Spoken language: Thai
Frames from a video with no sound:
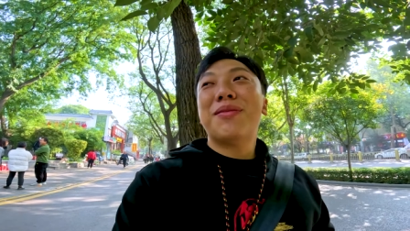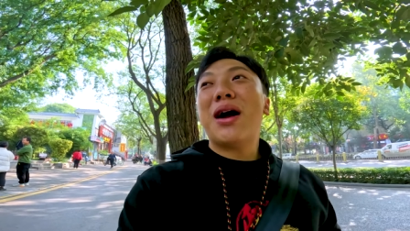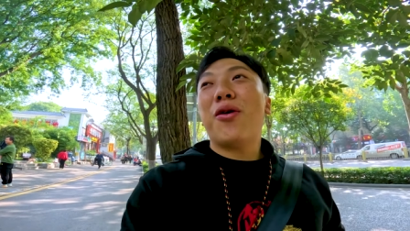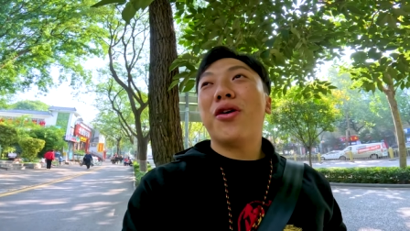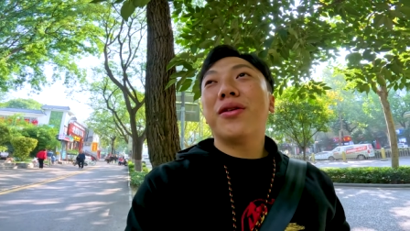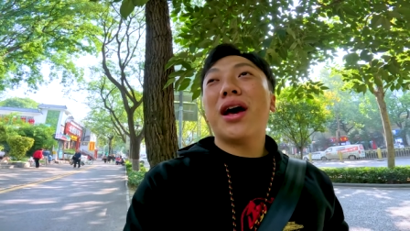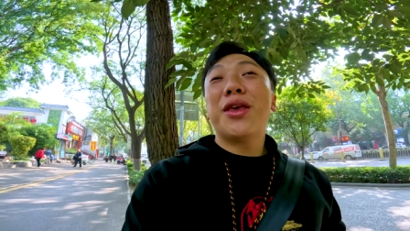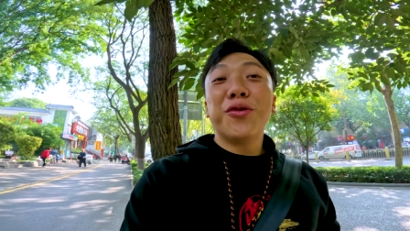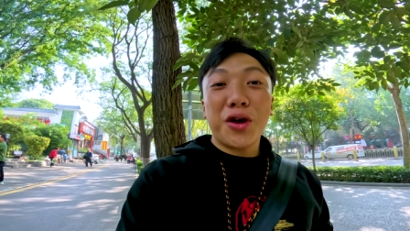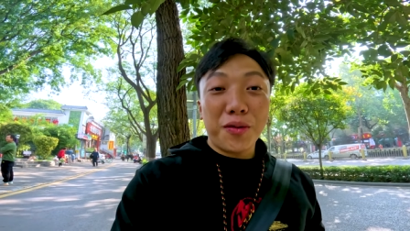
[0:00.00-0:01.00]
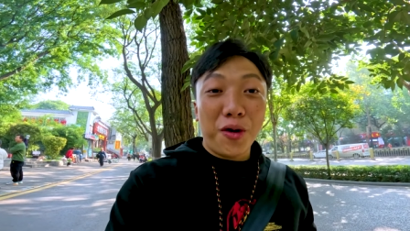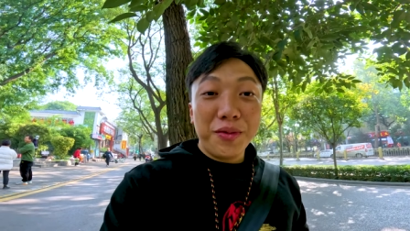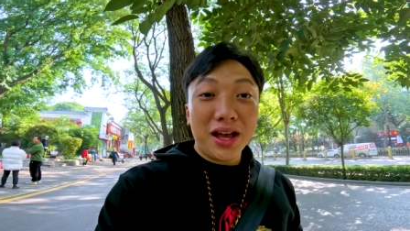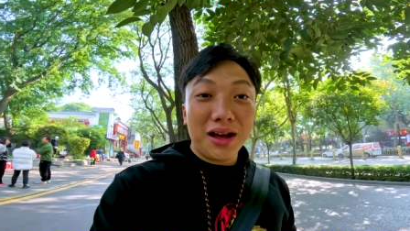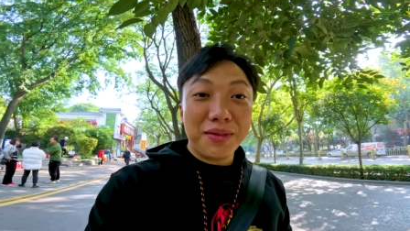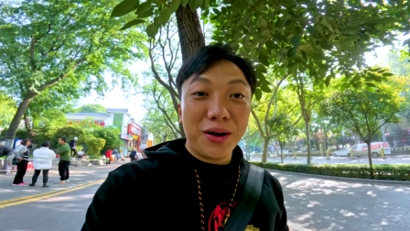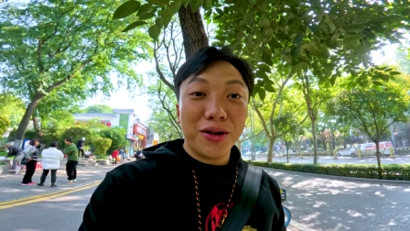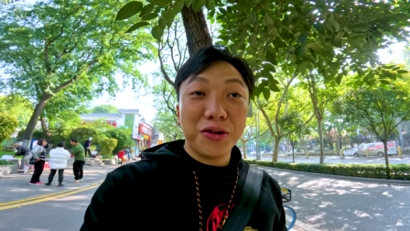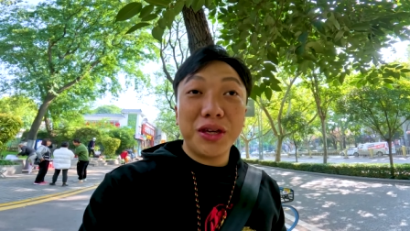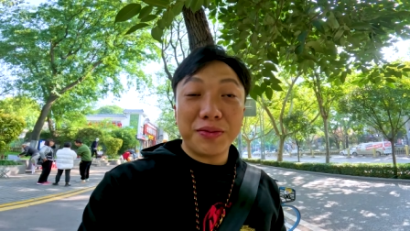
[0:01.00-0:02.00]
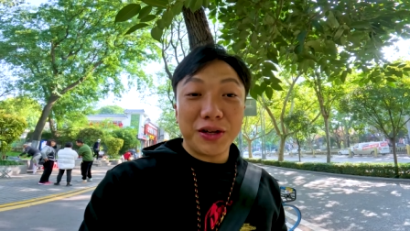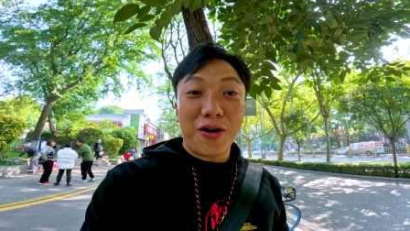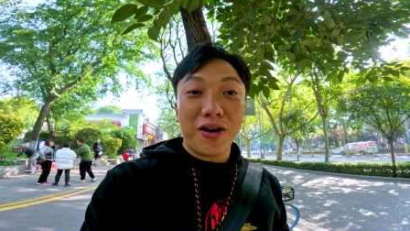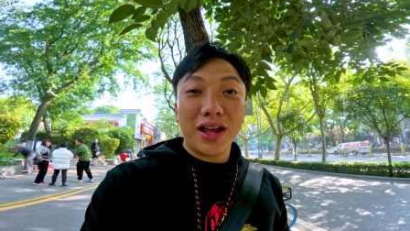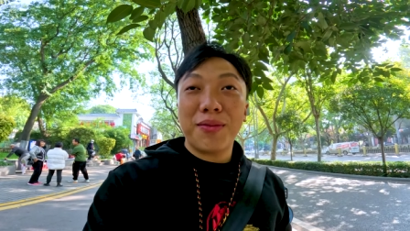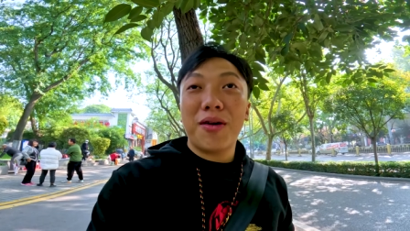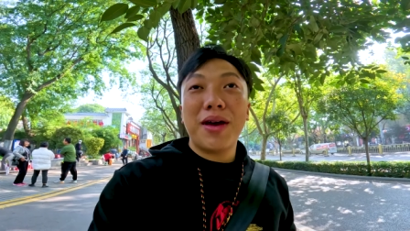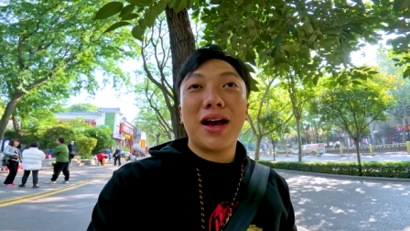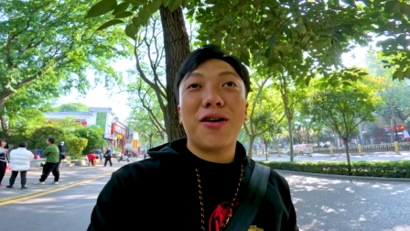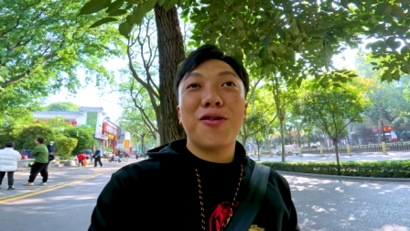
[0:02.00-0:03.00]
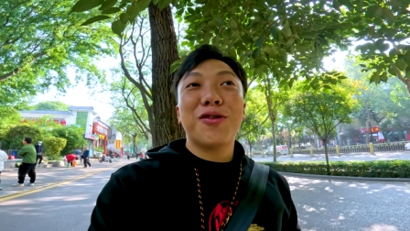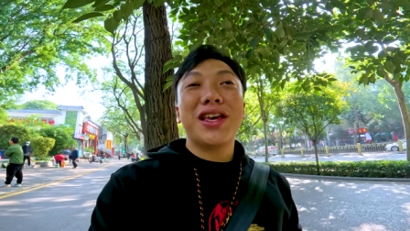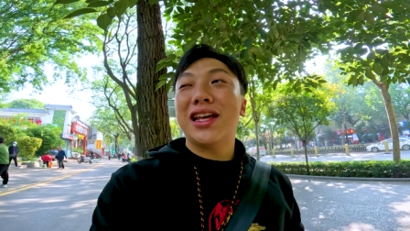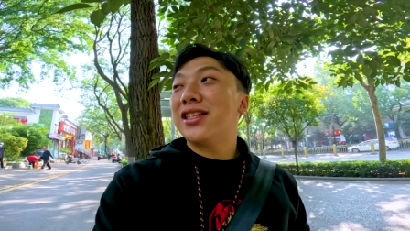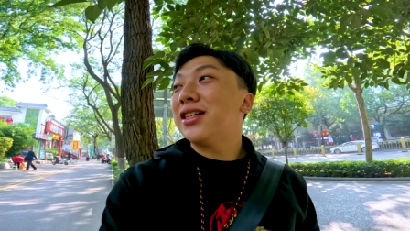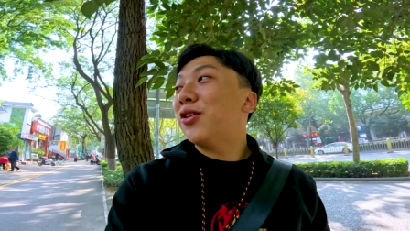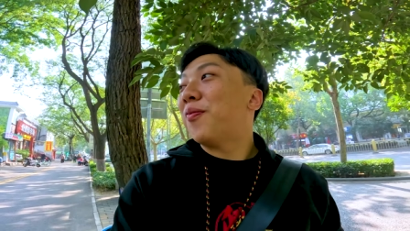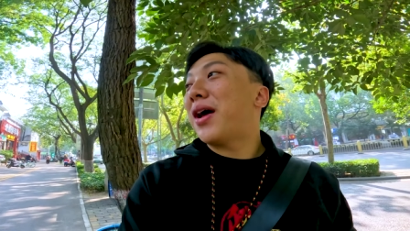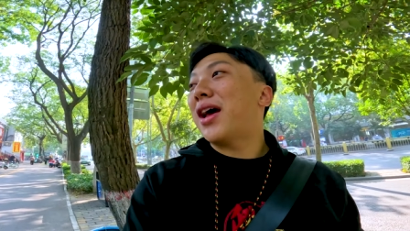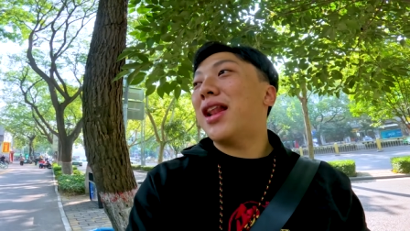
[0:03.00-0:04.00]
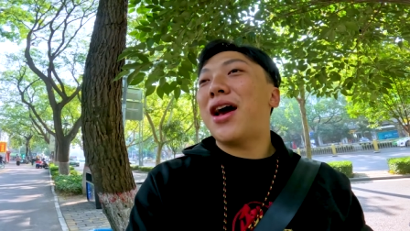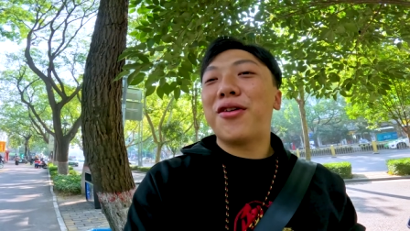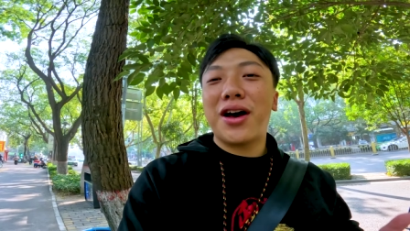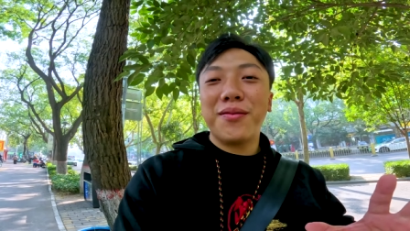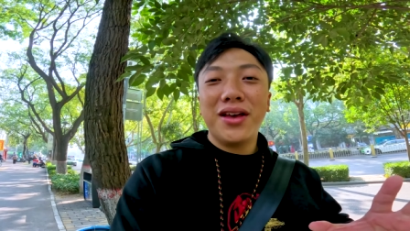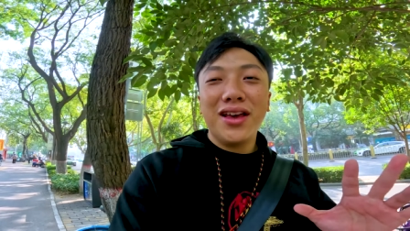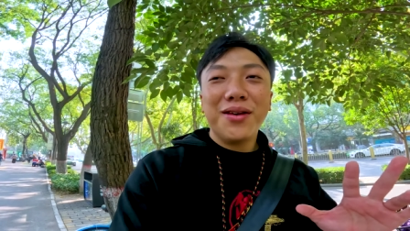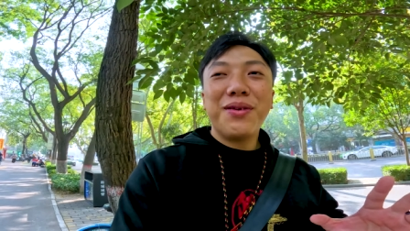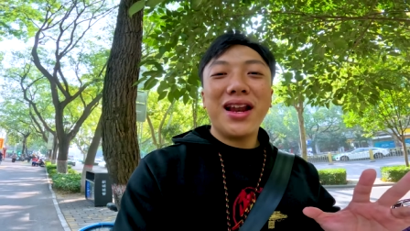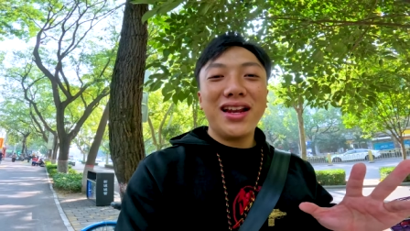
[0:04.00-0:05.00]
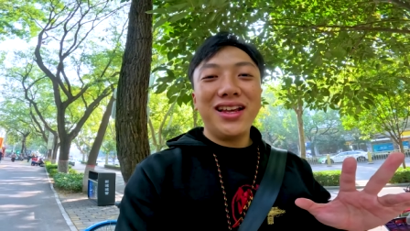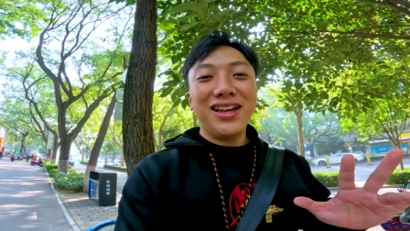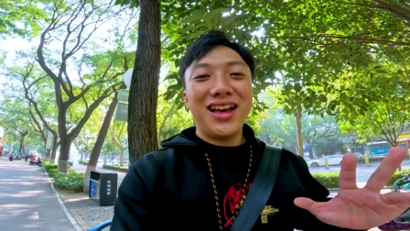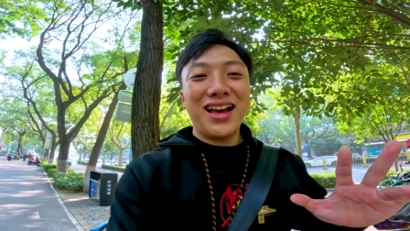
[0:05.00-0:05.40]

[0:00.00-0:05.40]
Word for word: บางคนอายุน้อยกว่าผมอีกอะบางคนอายุ 22เงี้ยพ่อแม่เขาเขียนชื่อลงไปให้แล้วนะครับเป็นอะไรที่